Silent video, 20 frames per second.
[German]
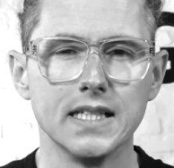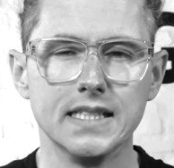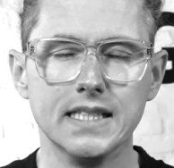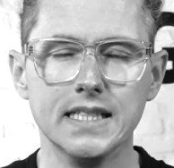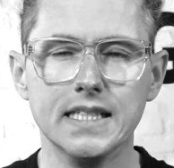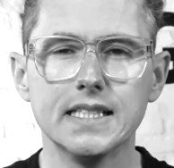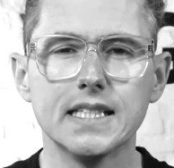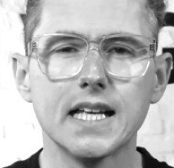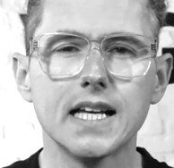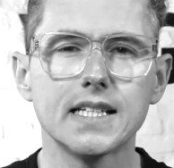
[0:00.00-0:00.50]

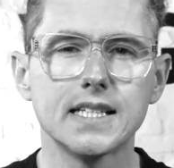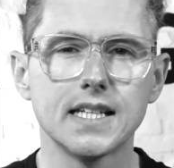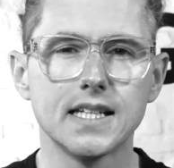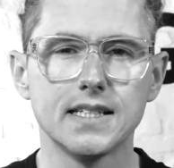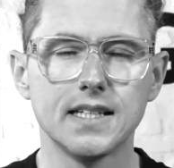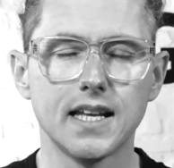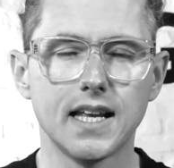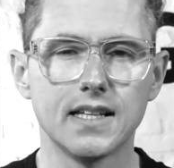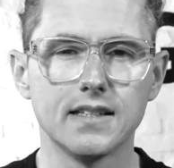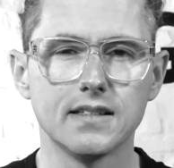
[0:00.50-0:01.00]
dieser
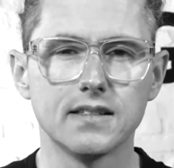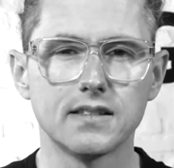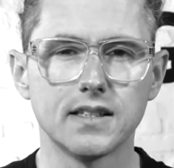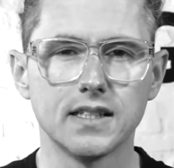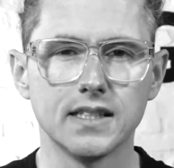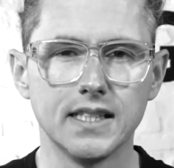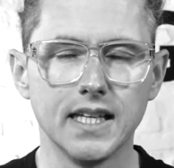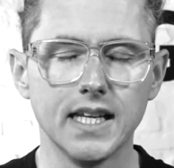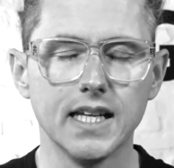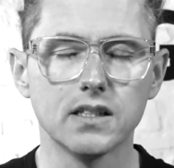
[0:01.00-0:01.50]
Tendenz
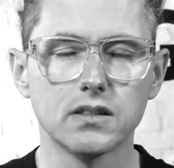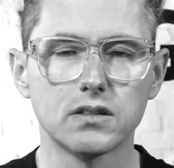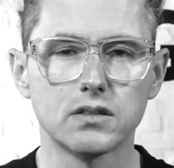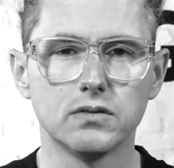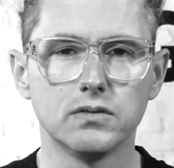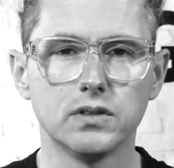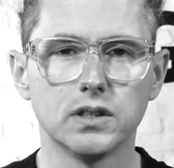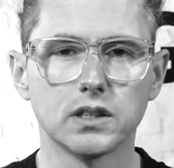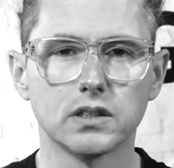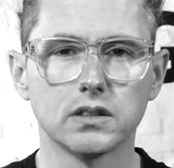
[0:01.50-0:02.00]

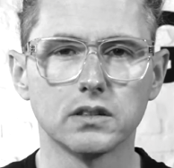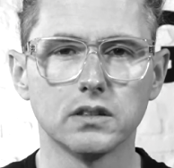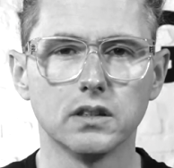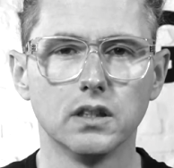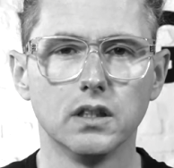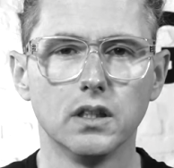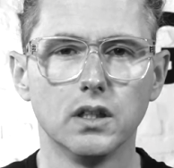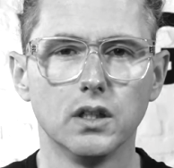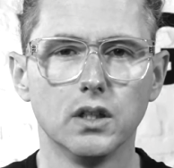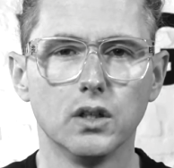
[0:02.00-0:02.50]
entgegenzuwirken
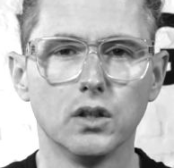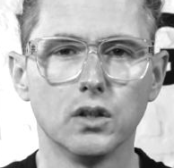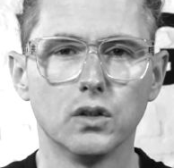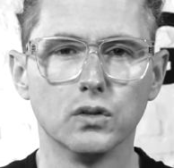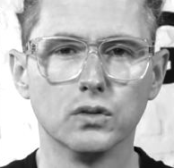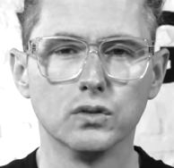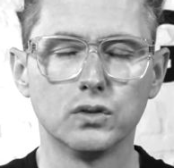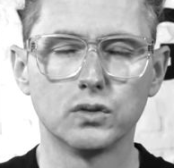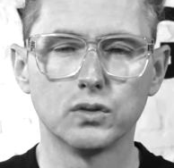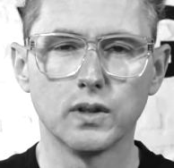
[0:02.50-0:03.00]

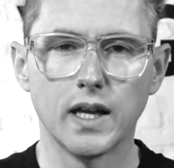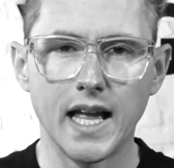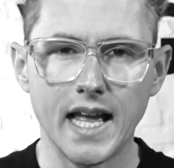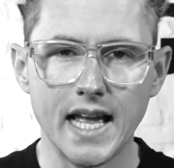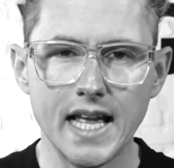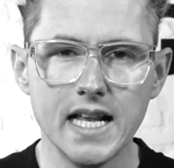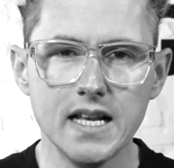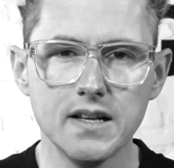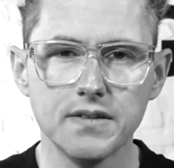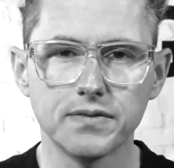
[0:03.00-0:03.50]
und zu
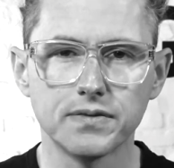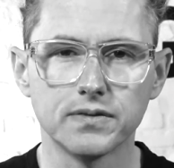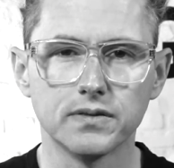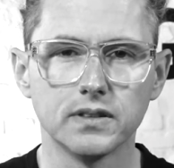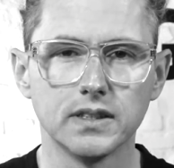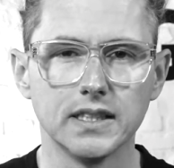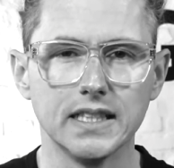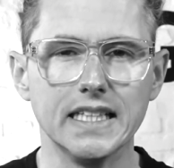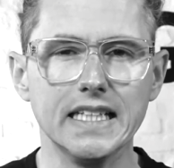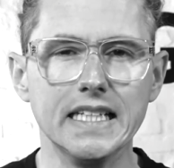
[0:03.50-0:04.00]

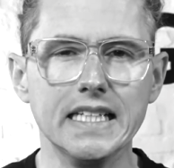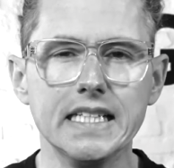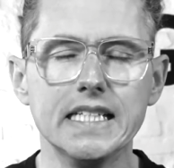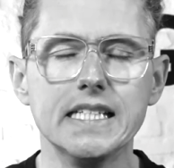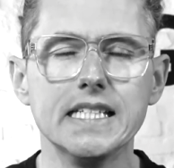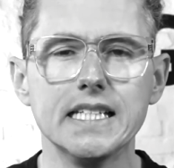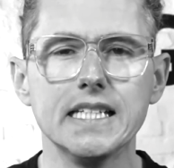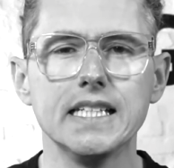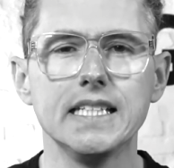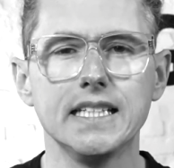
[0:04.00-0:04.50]
helfen,
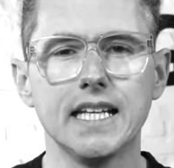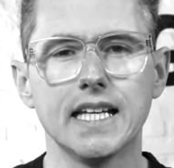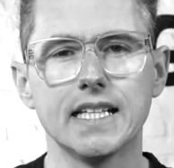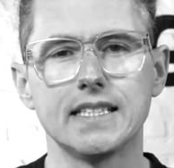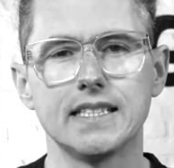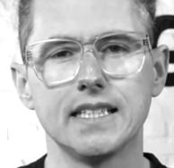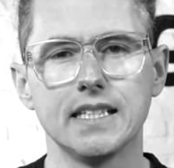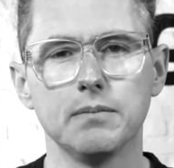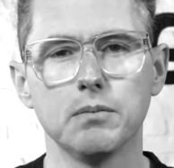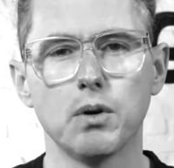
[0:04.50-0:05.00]
in den
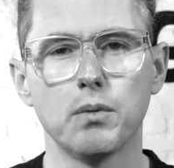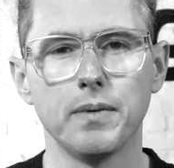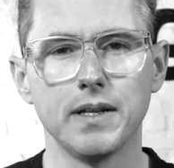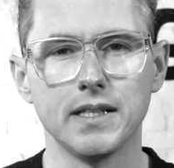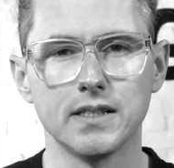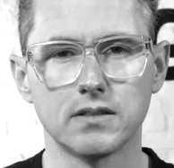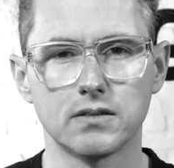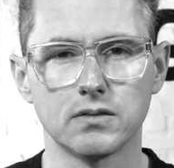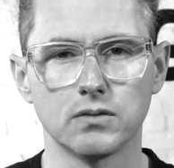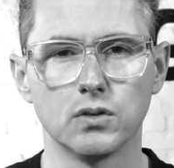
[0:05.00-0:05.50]
jetzigen
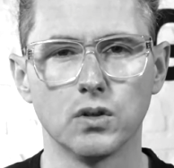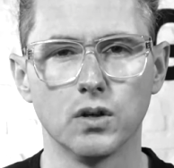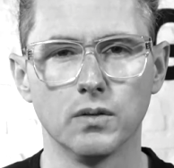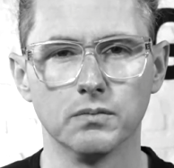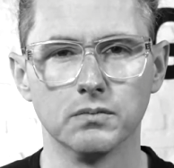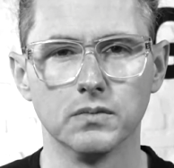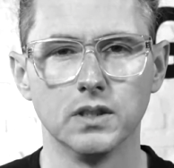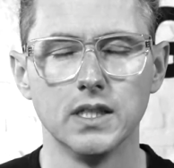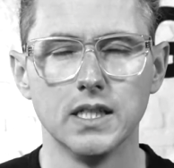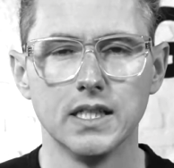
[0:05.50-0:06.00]
Moment zu
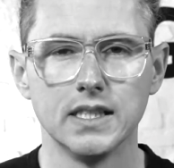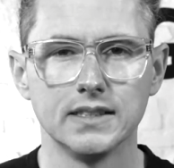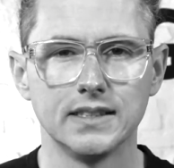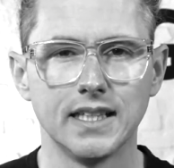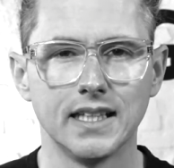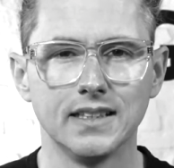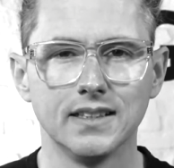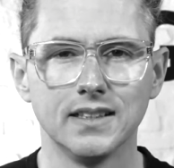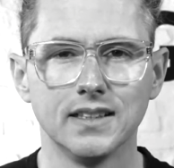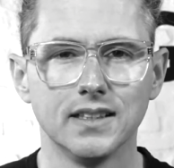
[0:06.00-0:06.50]
kommen.
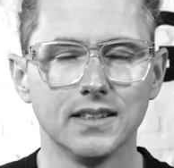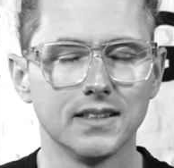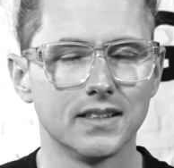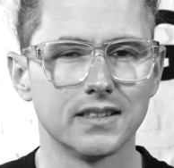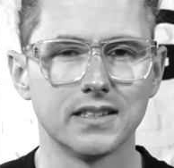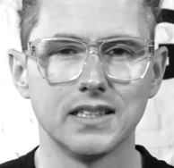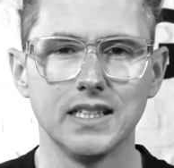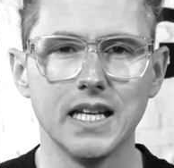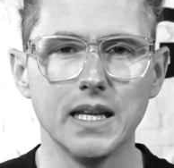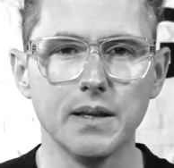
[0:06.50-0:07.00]
Denn
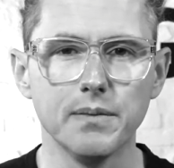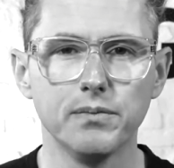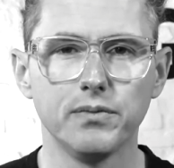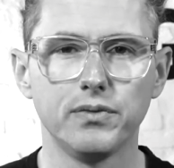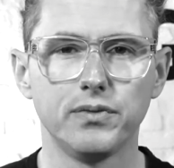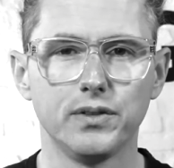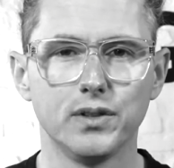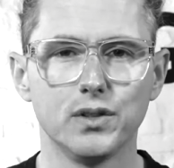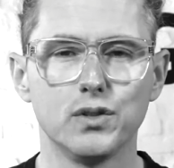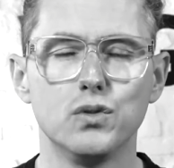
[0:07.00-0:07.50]
das Leben
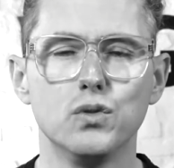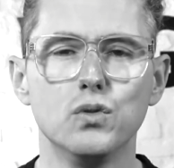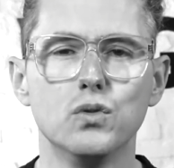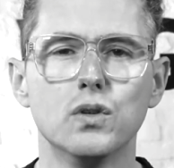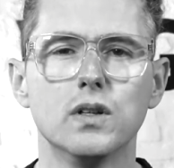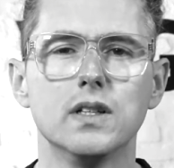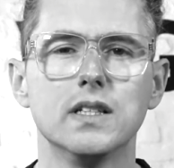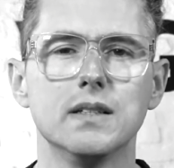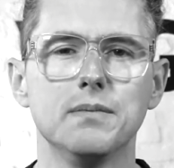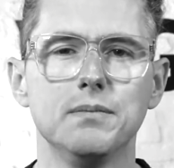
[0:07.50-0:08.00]
findet
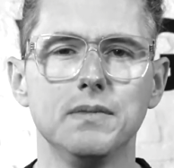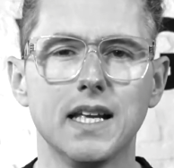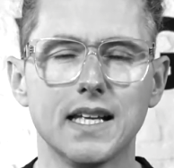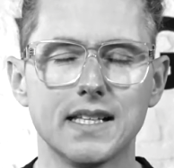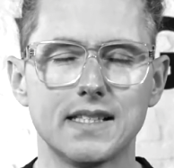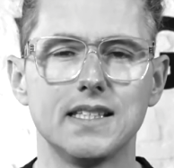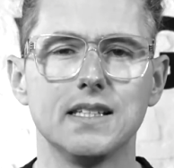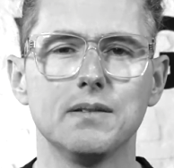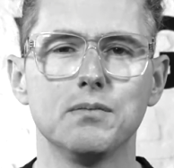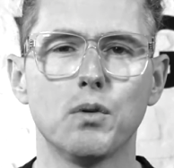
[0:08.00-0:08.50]
nur in dem
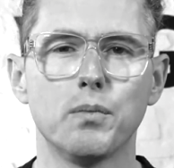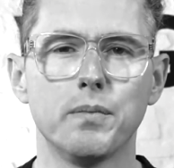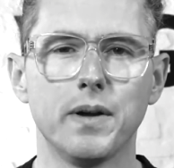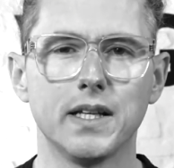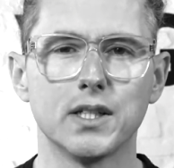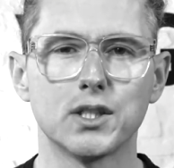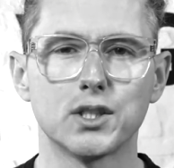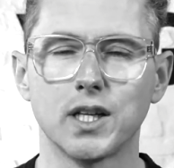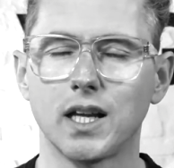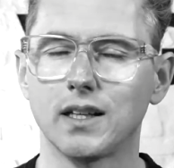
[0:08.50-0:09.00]
jetzigen
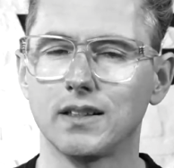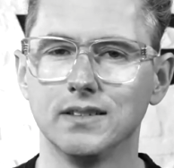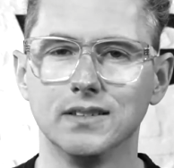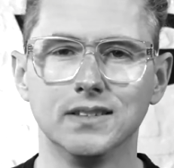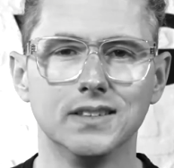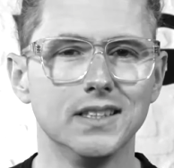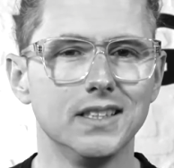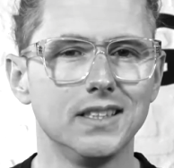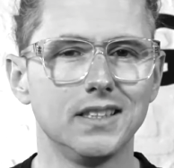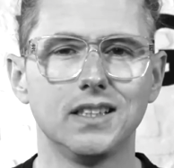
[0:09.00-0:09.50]
Moment statt,
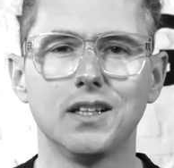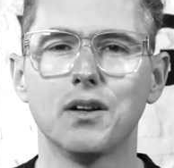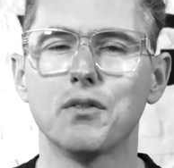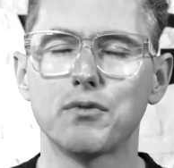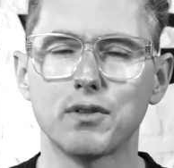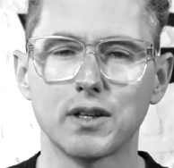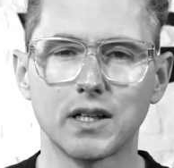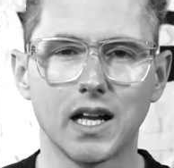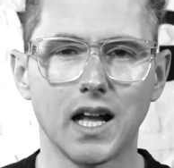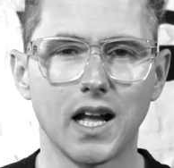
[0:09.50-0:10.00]
nicht in der
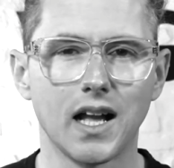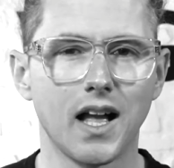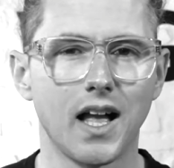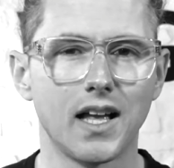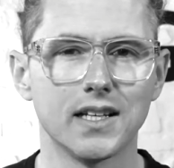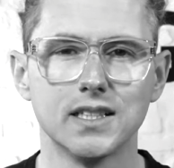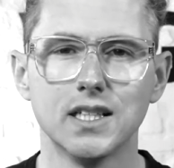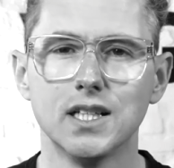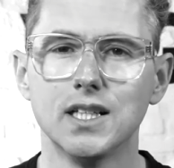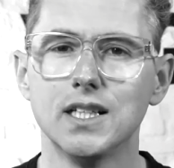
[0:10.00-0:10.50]
Vergangenheit,